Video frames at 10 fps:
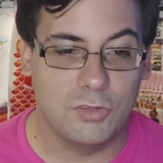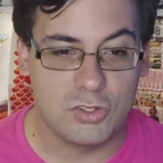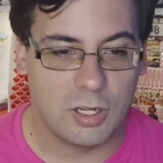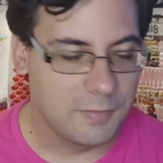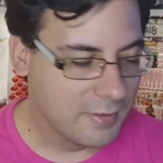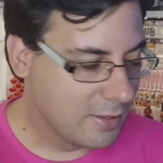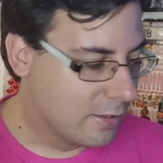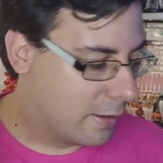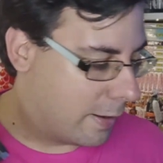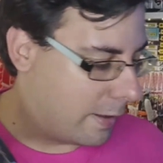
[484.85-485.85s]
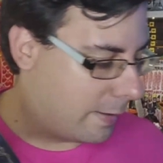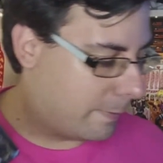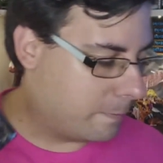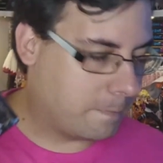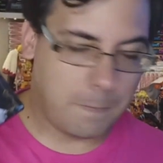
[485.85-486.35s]
Déjà.
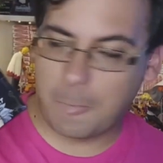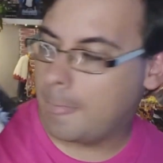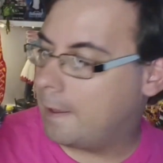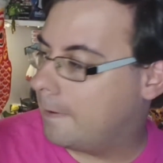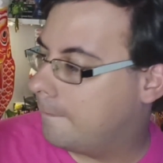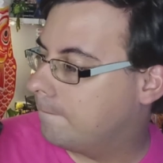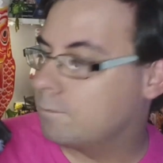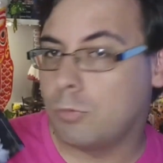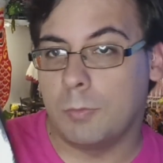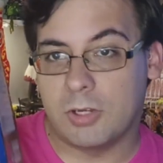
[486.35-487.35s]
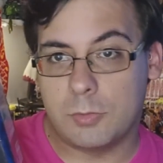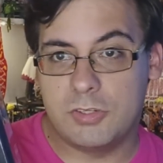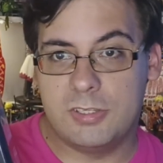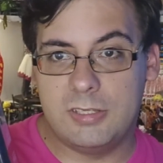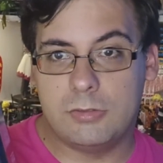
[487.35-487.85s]
Euh, euh, bon, bah, comme
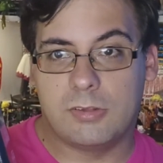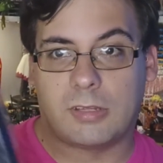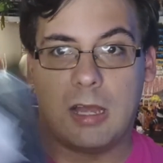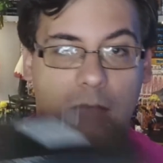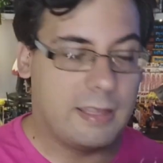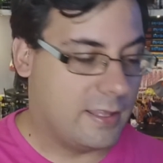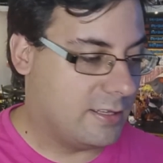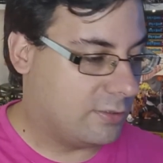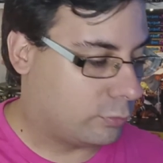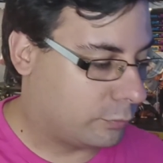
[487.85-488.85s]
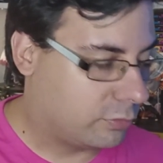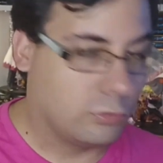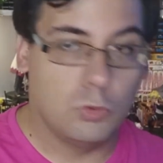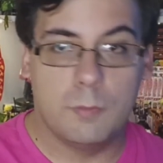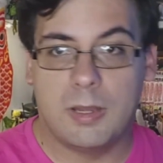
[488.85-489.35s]
j'ai dit, ce sera à gagner sur mon
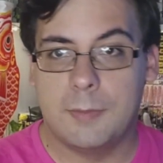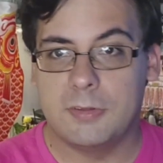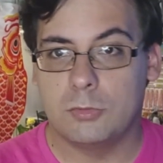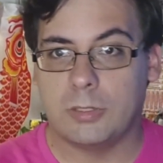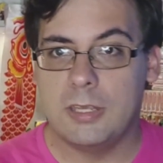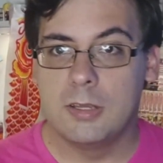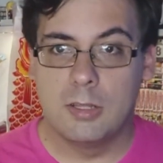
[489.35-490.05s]
stand au bar la Matsuri.